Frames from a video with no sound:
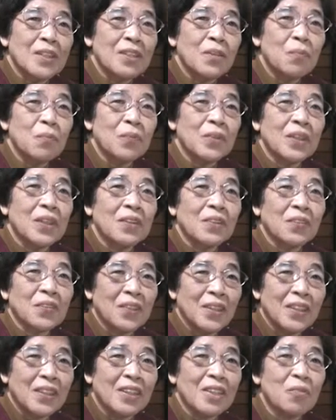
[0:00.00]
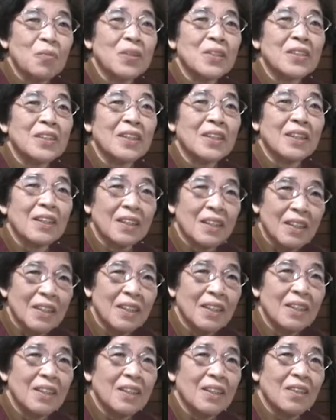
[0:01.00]
戦みたいなことやってますから
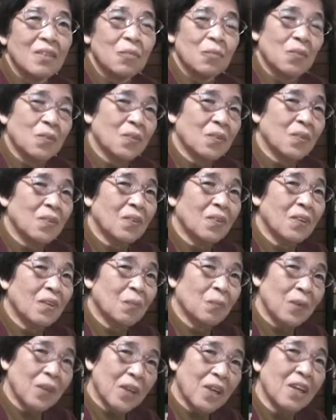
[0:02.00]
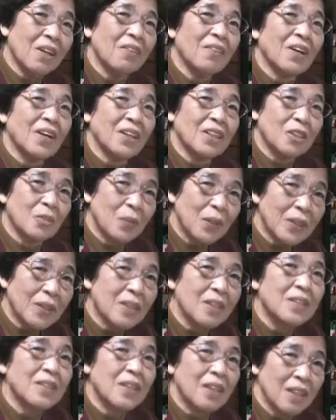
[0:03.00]
ねもうやっぱ平和が一番
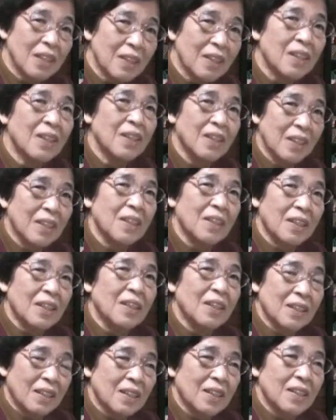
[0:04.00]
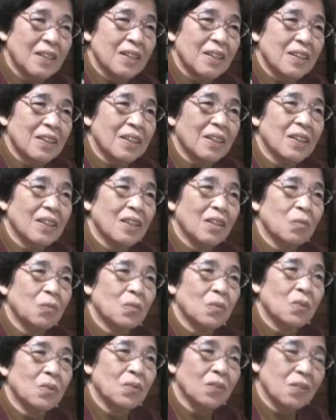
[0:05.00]
ですねだからも
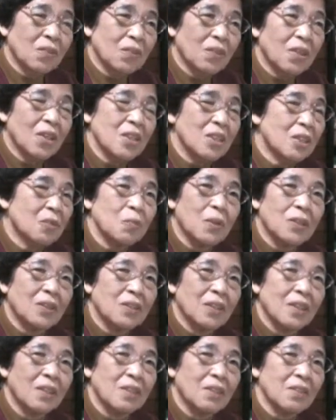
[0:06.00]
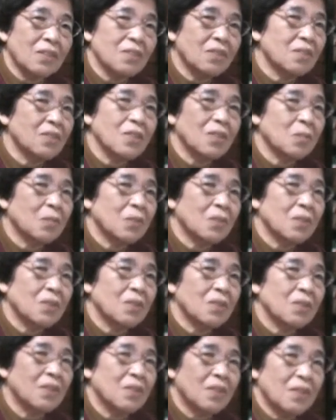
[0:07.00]
うほんと原子爆弾っていうのはも
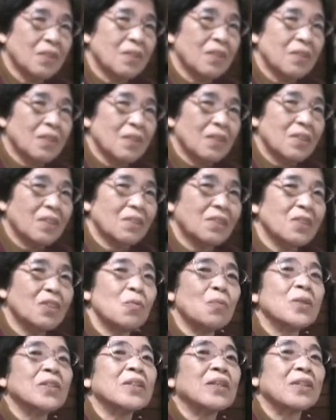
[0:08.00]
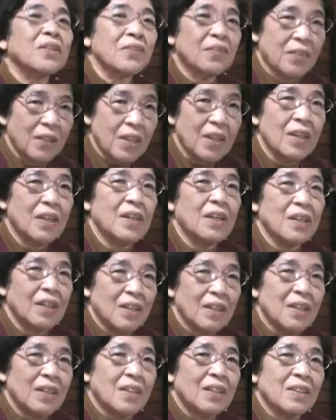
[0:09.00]
う許せませんよね
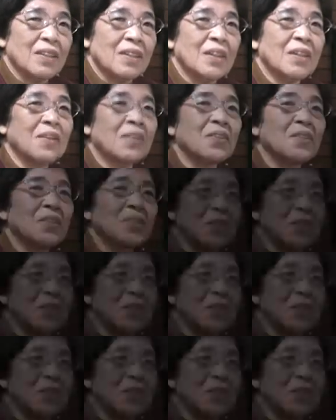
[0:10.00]
断固と